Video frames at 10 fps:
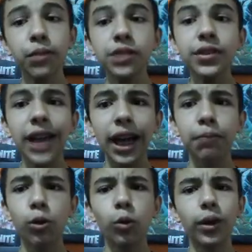pode vir cara
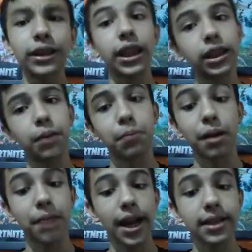bom, 80
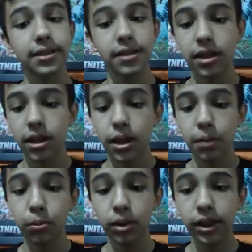para mais.
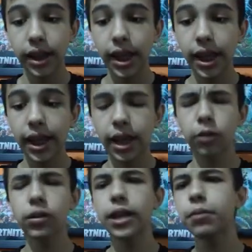Porque
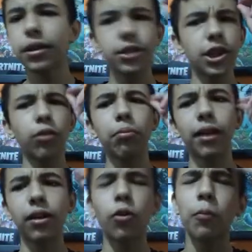eu lembro que eu tinha
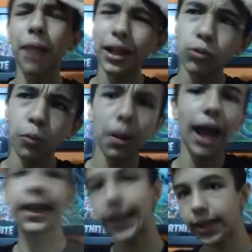comprado o
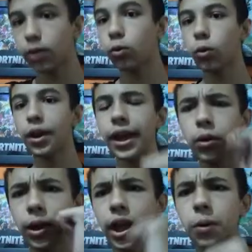Black, né, que é o
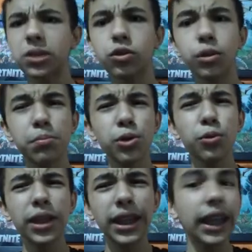goleiro, eu acho que foi
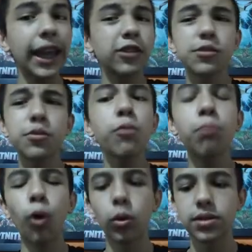1.500, mil e
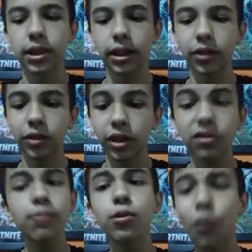poucos, entendeu? Então
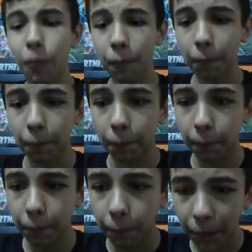vamos
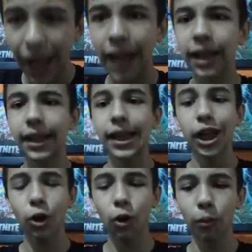comprar
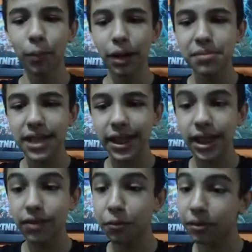Compramos
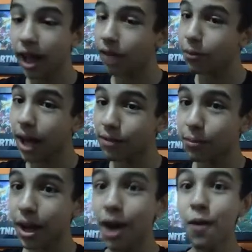aqui, vamos lá, vamos lá,
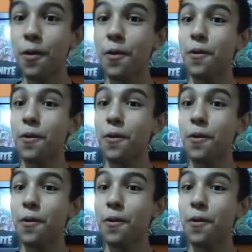vamos lá.